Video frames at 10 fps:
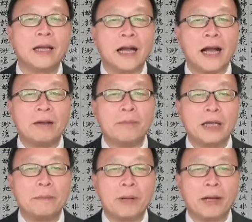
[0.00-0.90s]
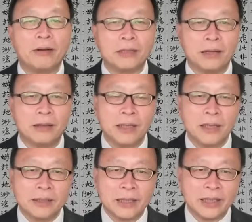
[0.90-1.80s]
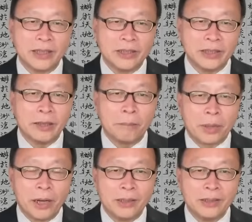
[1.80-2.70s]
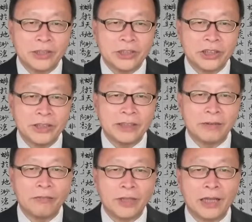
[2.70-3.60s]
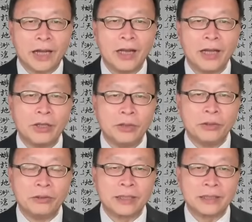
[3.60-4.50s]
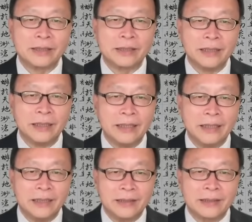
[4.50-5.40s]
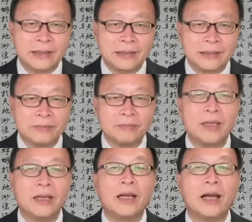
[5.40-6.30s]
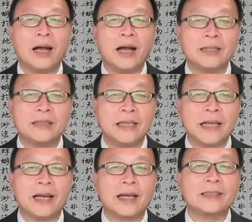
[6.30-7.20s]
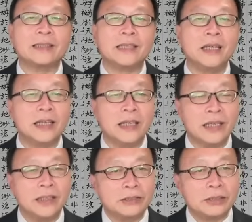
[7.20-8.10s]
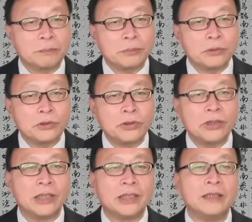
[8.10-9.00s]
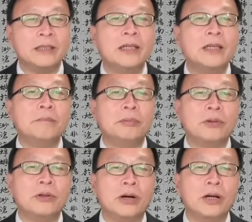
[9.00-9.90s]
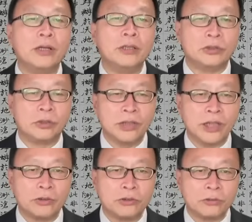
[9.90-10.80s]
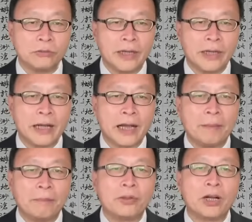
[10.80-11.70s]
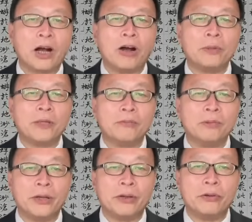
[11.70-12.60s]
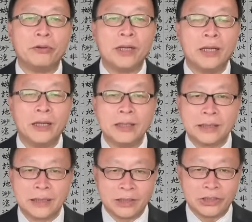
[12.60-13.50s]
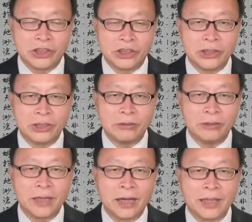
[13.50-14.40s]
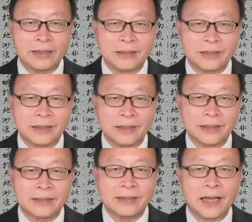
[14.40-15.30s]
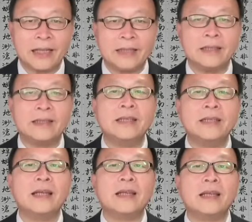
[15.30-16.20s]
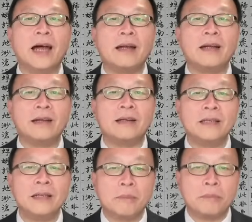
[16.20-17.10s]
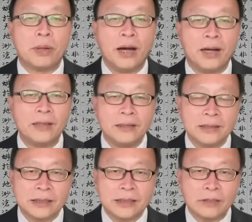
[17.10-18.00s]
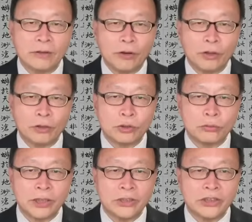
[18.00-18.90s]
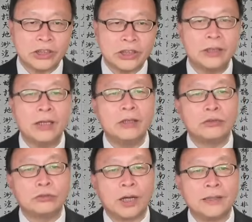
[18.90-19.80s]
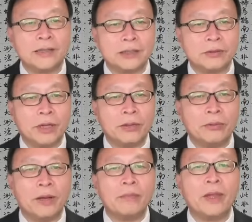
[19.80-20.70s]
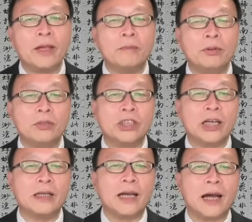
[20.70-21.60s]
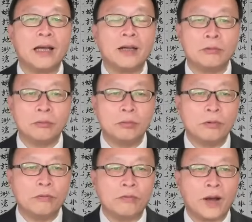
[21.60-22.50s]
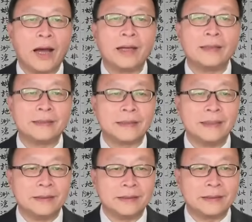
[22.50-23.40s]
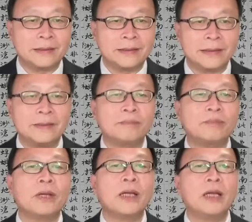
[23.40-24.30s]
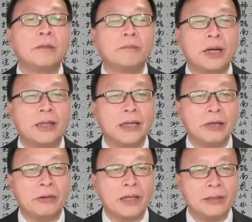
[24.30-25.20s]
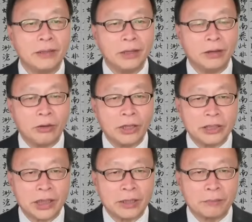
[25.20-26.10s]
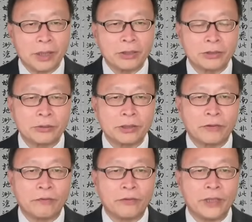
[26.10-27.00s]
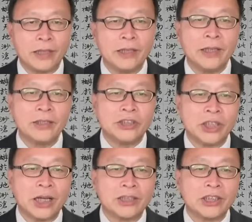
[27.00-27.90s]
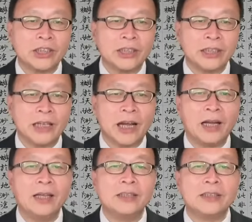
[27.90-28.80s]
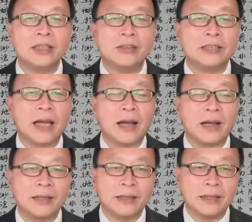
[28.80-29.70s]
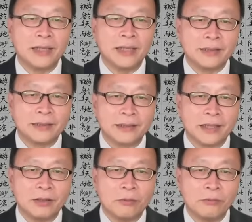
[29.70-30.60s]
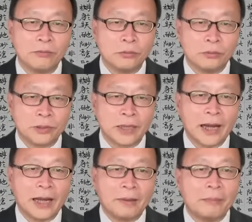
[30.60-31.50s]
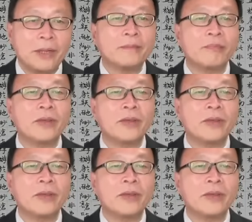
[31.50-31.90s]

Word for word: 港媒报道对彭的新身份呢，用的是“理事”啊这两个字，也就是不确定。不过，中央军委干部考评委员会这个机构还是存在的。然而，彭是否出任其专职委员，目前呢无法证实。彭丽媛会像毛泽东的夫人江青一样走上历史的舞台吗？